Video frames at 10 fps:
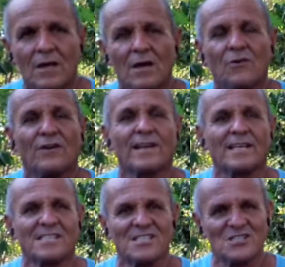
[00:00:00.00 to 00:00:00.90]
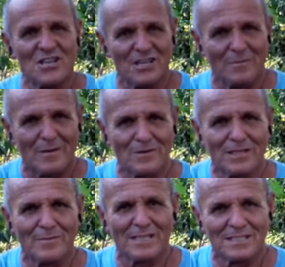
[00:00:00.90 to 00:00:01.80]
Eu falei que a gente ia indo para
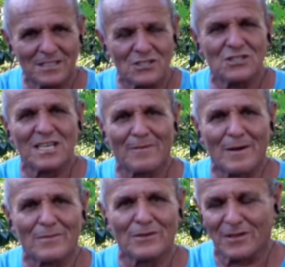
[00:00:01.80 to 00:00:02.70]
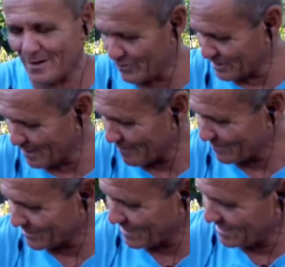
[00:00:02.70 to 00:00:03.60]
Minas, mas antes de ir lá para Minas, eu quero mostrar para
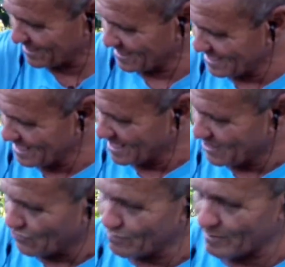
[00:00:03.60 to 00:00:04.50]
vocês uma